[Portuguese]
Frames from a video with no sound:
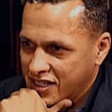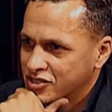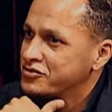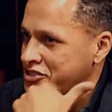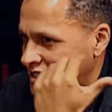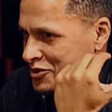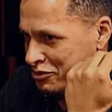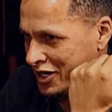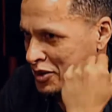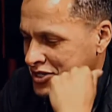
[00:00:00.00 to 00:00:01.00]
E aí já vou entrar numa
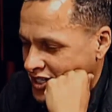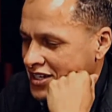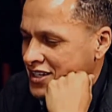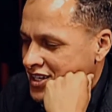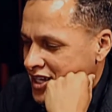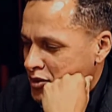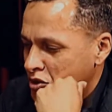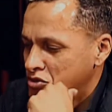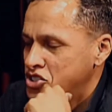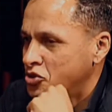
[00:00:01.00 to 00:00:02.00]
polêmica, né? É
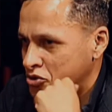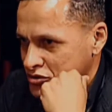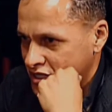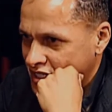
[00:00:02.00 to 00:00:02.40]
meio mentiroso, né?